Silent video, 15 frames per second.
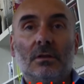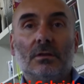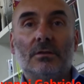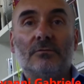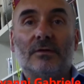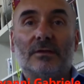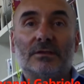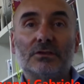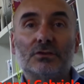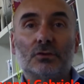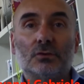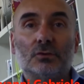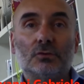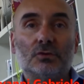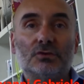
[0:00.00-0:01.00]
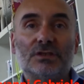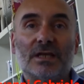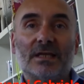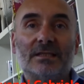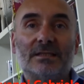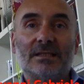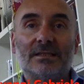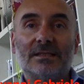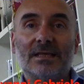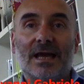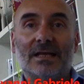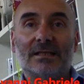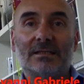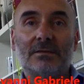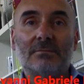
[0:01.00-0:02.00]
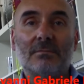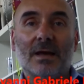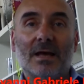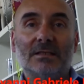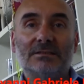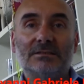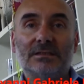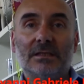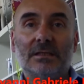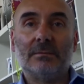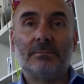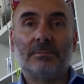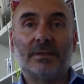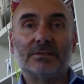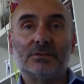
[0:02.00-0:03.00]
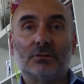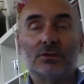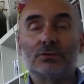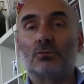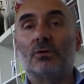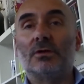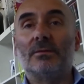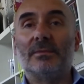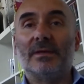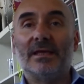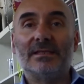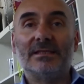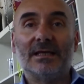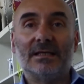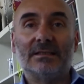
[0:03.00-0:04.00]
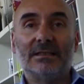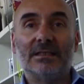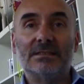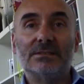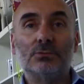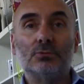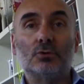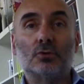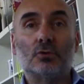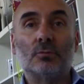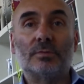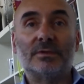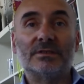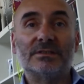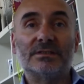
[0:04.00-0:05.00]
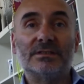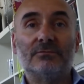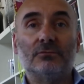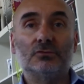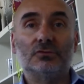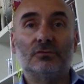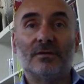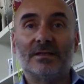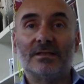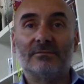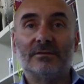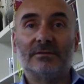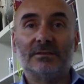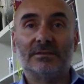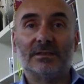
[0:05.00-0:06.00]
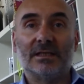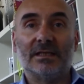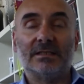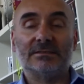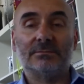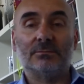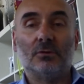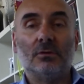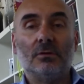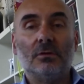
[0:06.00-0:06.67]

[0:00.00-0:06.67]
Infatti sono docente di arte e immagine presso la scuola media dell'Istituto Comprensivo Giovanni XXIII,